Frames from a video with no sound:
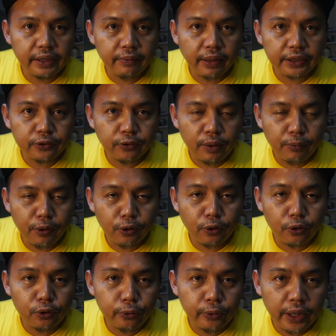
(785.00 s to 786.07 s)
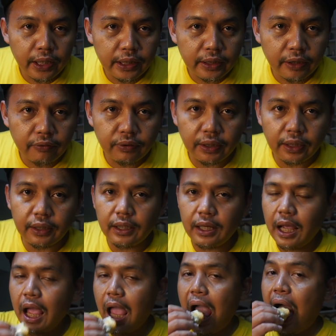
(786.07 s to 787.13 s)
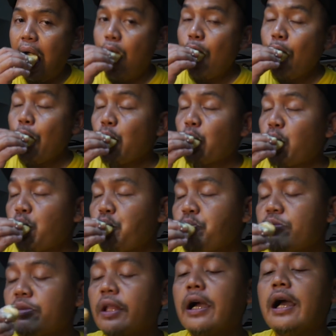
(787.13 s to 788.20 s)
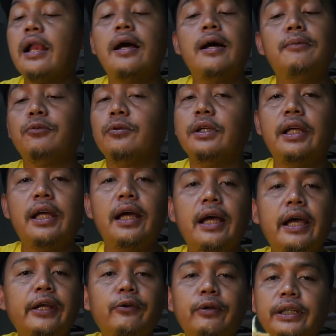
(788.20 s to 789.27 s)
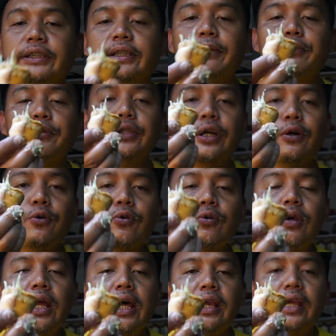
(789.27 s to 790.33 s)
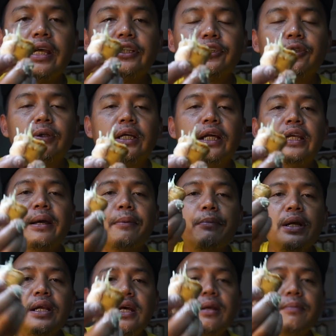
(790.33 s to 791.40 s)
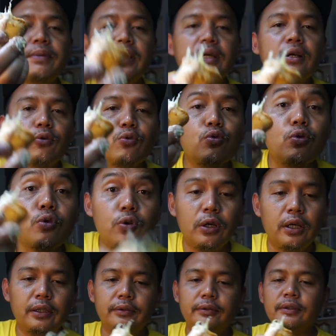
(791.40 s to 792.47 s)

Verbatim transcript: terima kasih sudah menonton durian traveler Alhamdulillah Indonesia punya unggulan nasional yang benar-benar unggul.